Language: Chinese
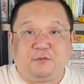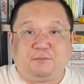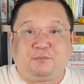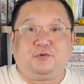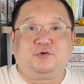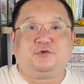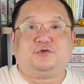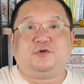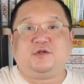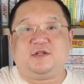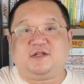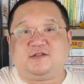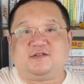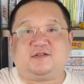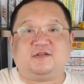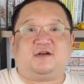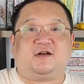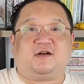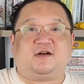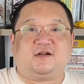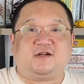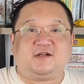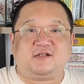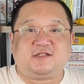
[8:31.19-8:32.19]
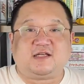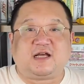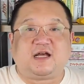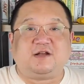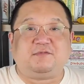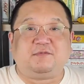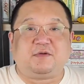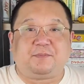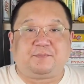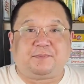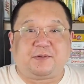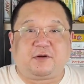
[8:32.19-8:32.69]
不是说你自个儿搁家
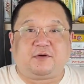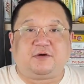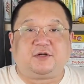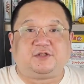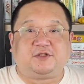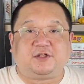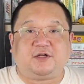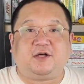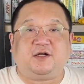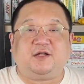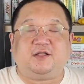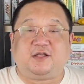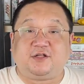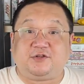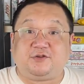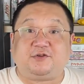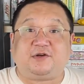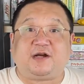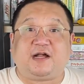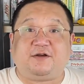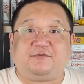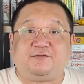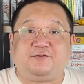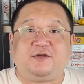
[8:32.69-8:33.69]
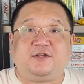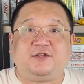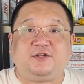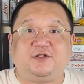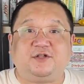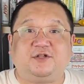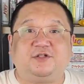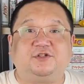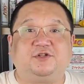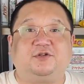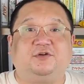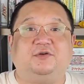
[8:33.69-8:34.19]
里面飙个车，你就是 f 一
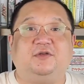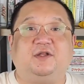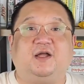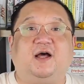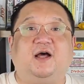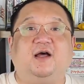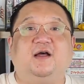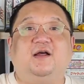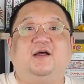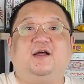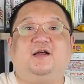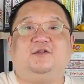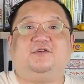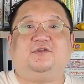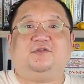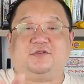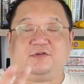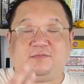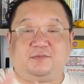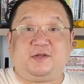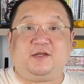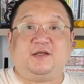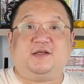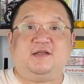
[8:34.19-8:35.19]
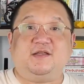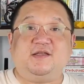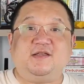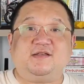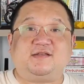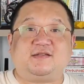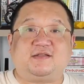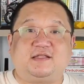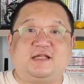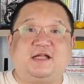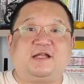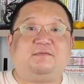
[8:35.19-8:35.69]
车手的，就是这么一个
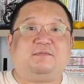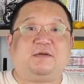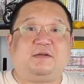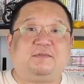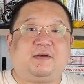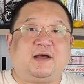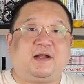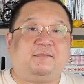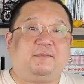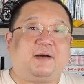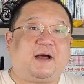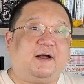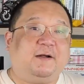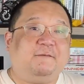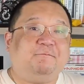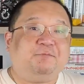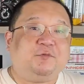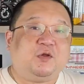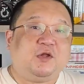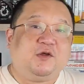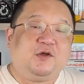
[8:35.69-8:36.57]
意思，大家明白了吧？